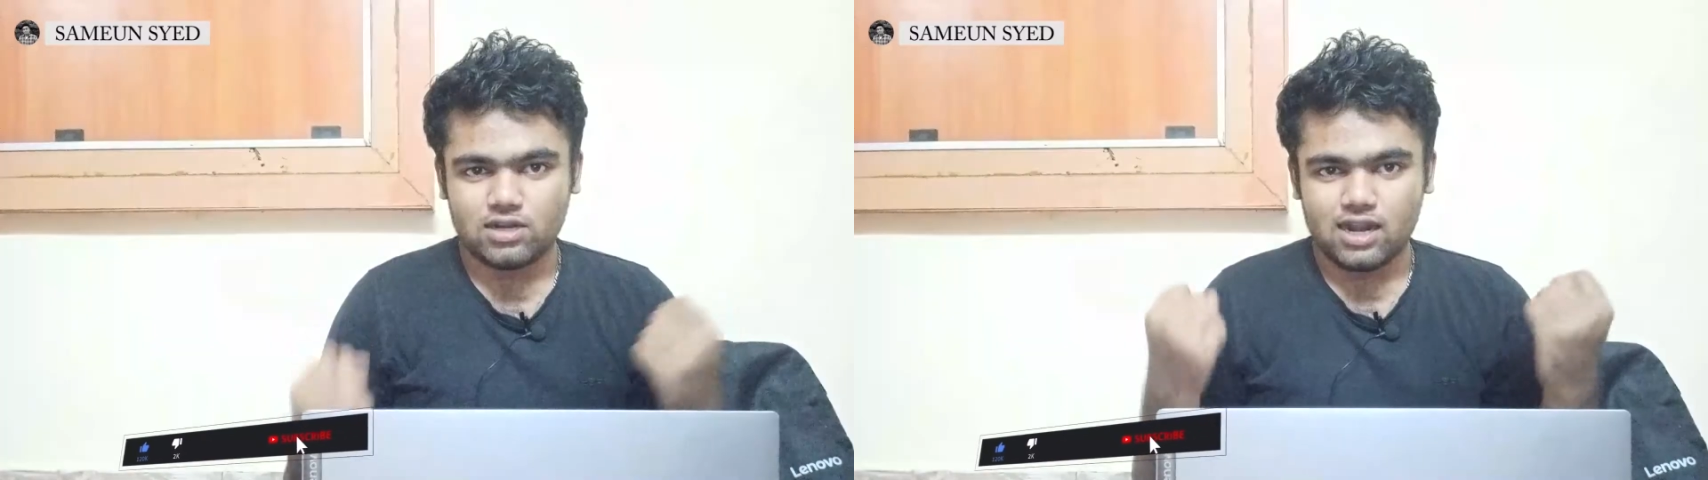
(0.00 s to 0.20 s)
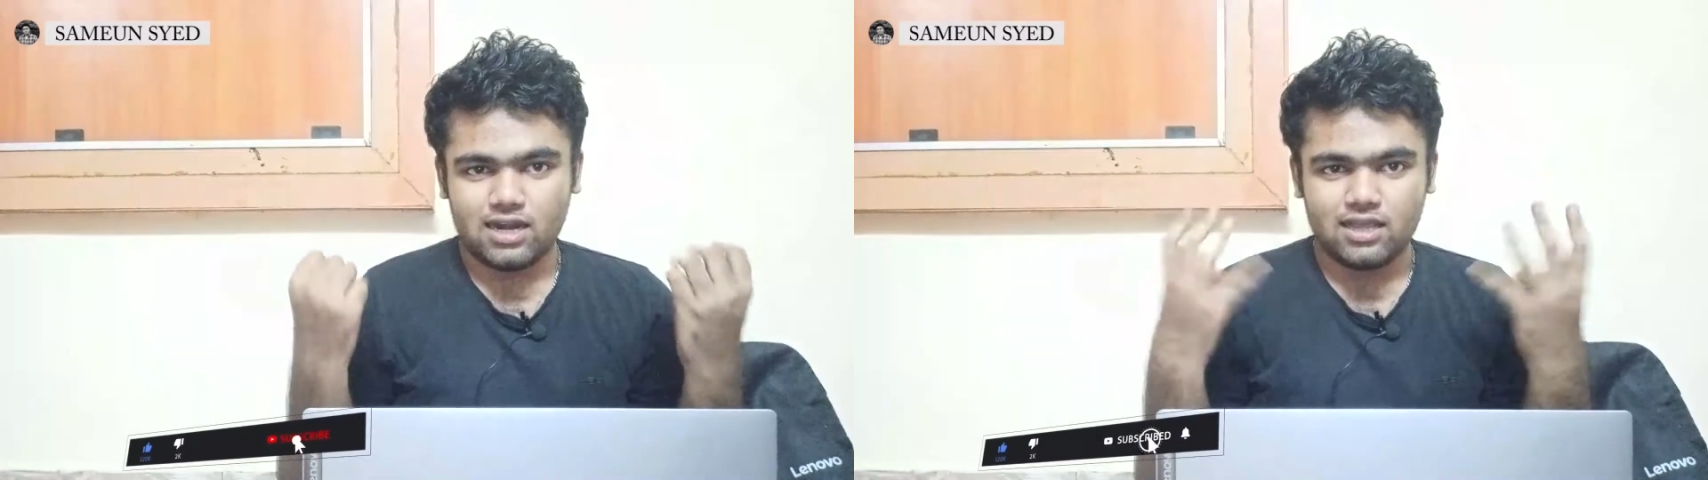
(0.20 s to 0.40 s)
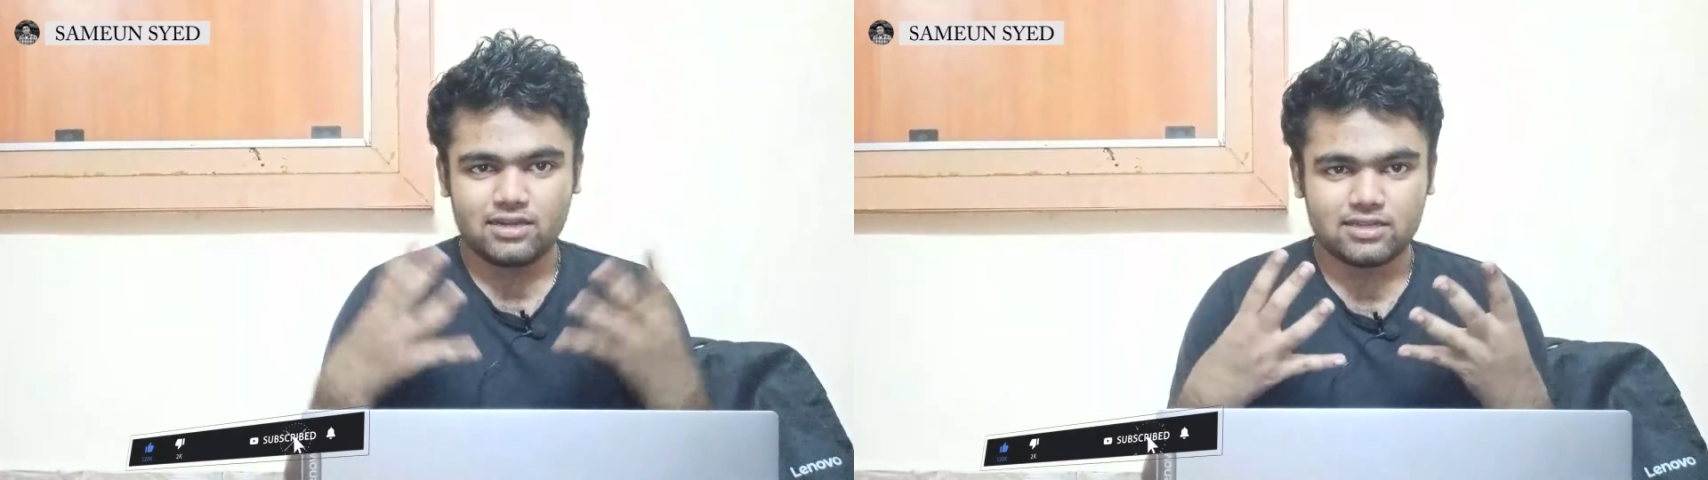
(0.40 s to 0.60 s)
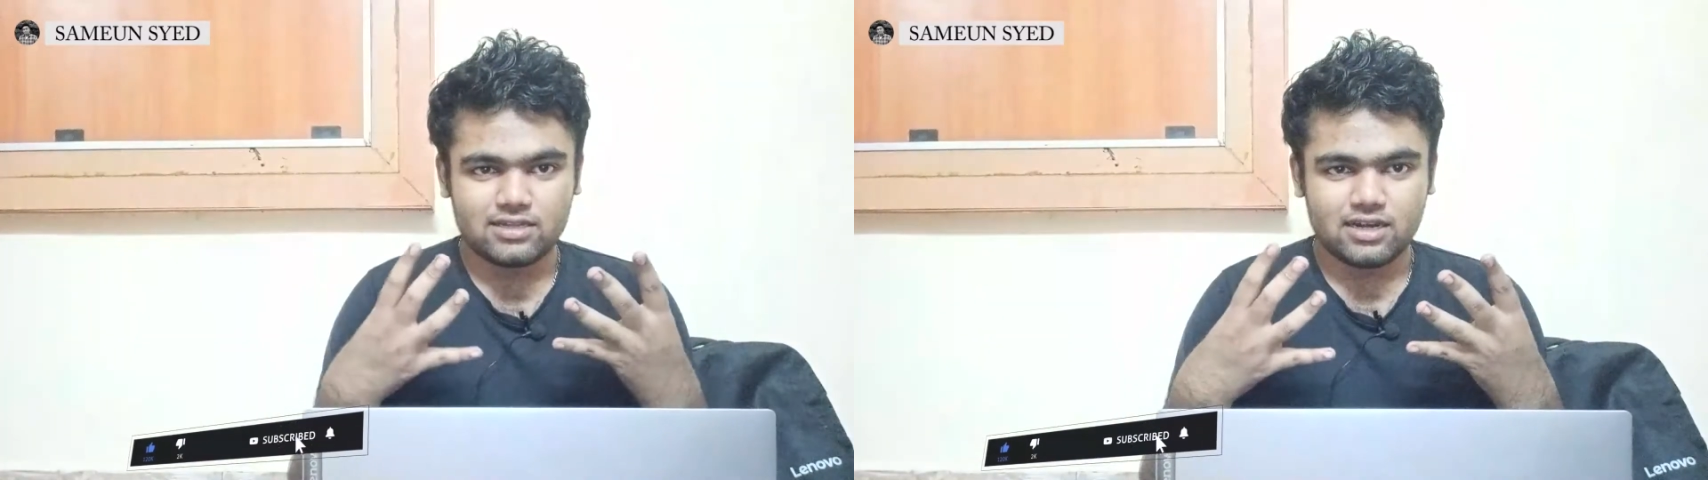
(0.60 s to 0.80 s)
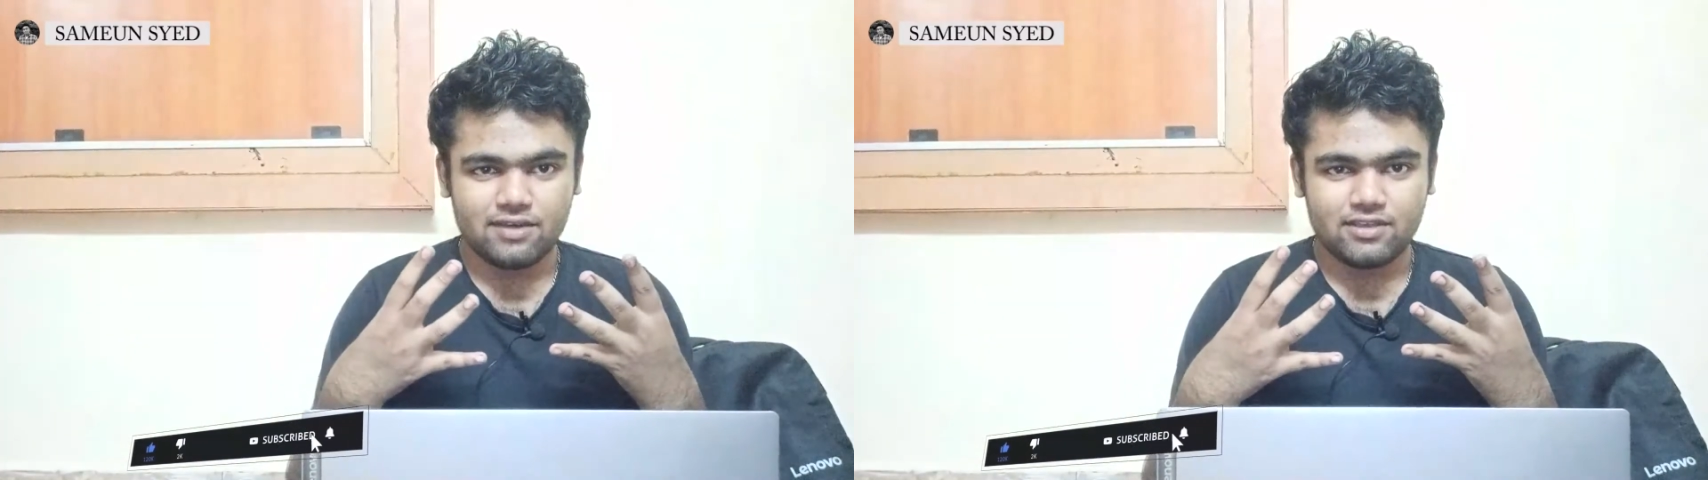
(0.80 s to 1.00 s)
நாலாவது
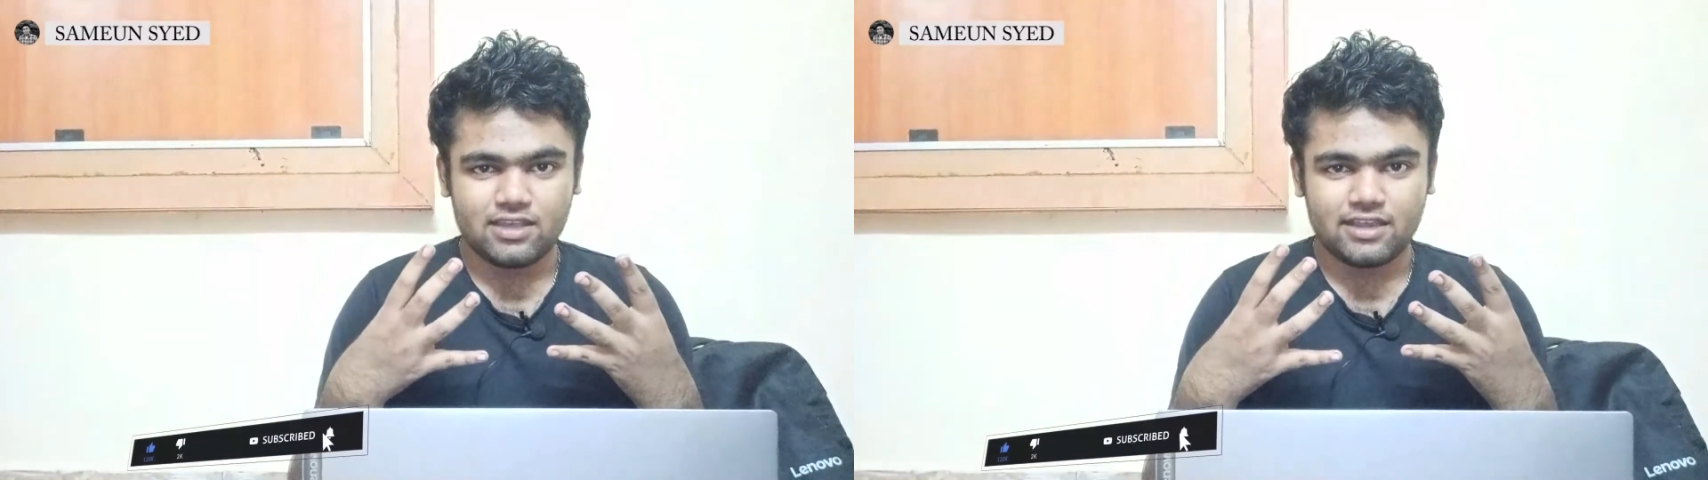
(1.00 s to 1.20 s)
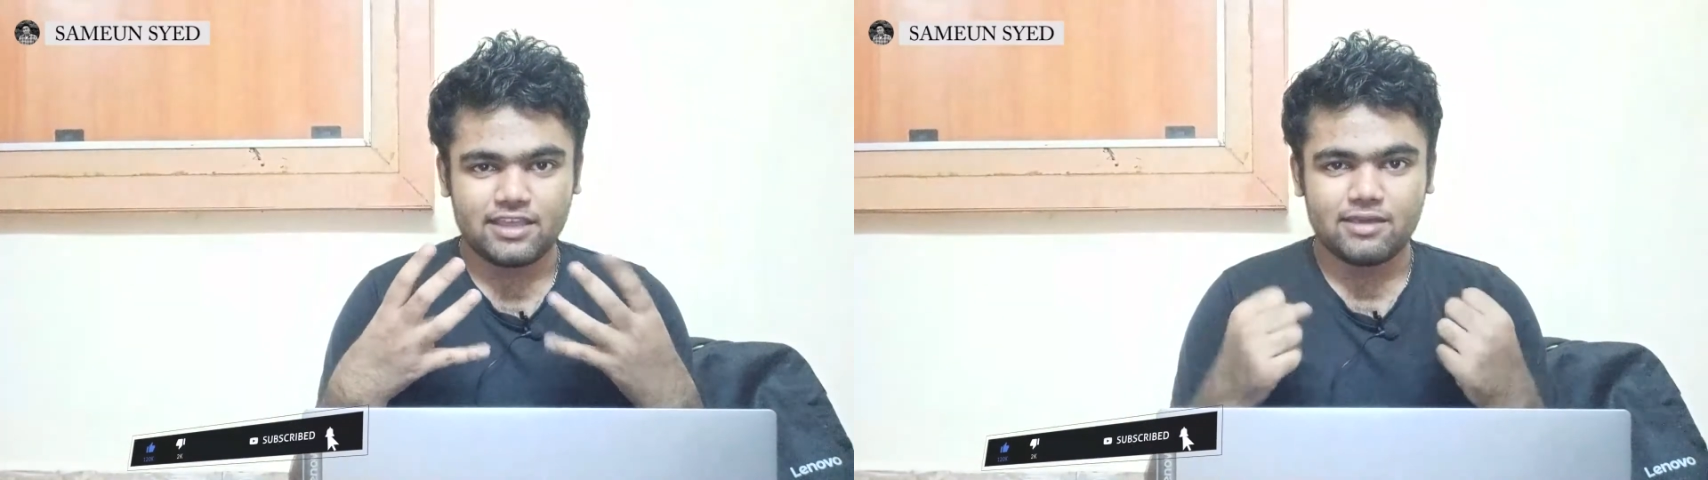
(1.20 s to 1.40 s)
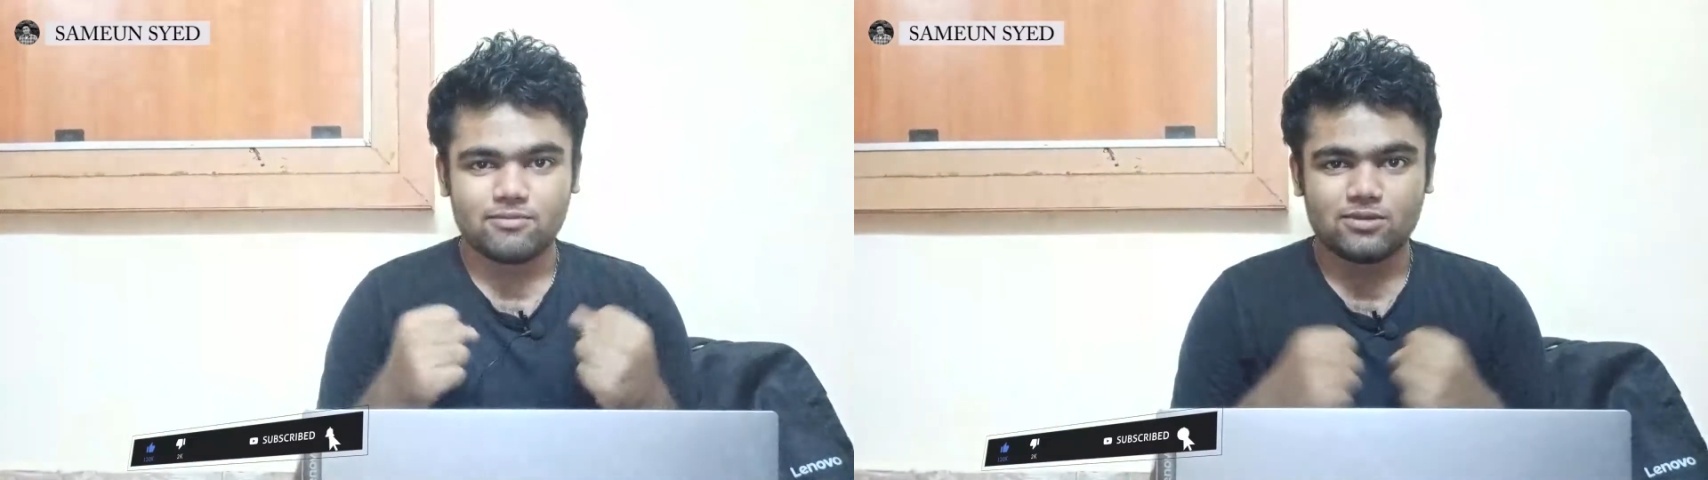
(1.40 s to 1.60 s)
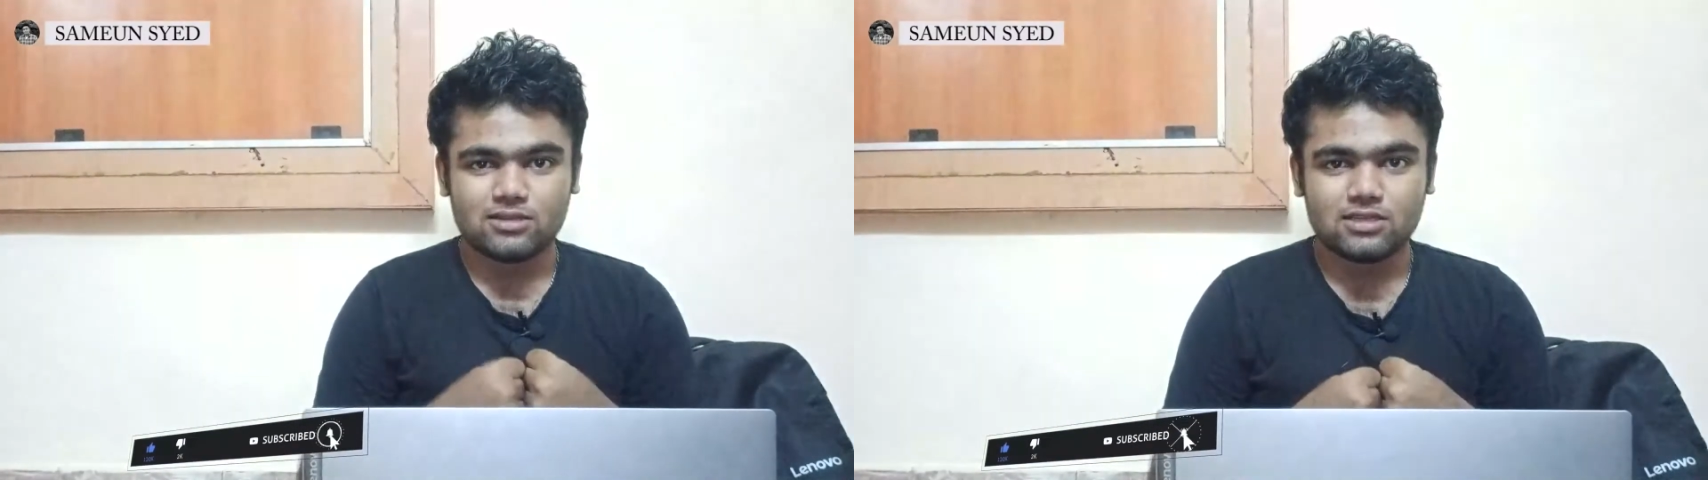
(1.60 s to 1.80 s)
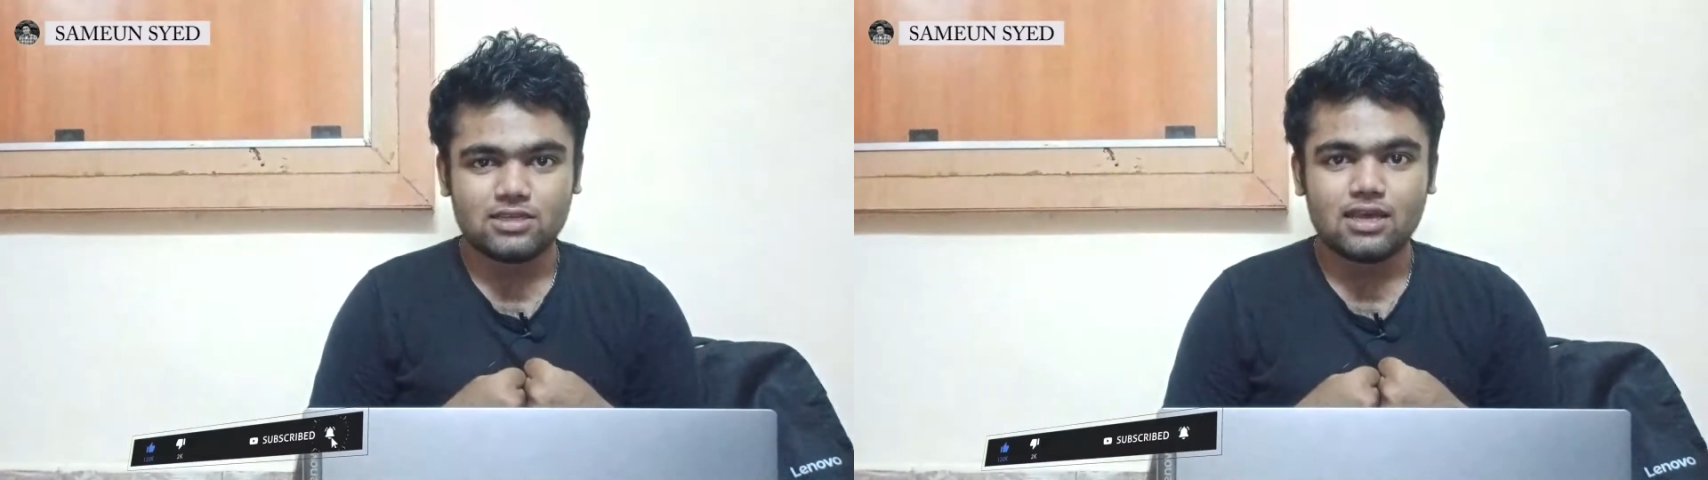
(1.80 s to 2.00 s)
இடத்துல நான் வைக்கிற கேம்
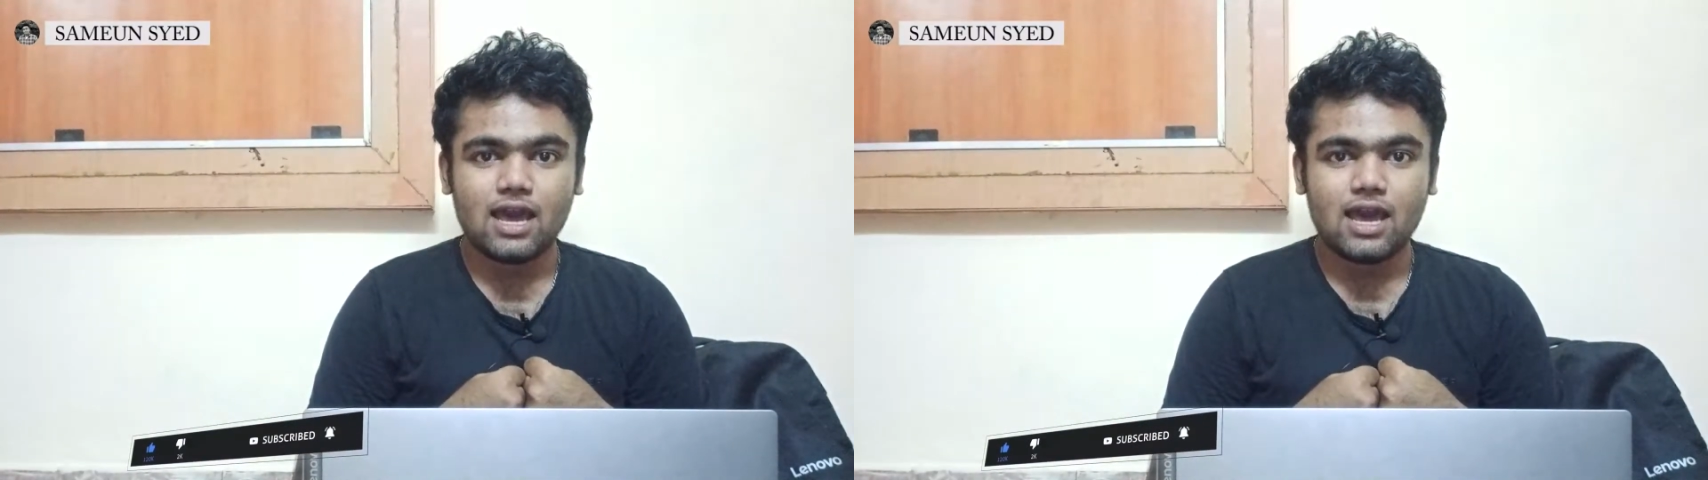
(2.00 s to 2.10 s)
வந்து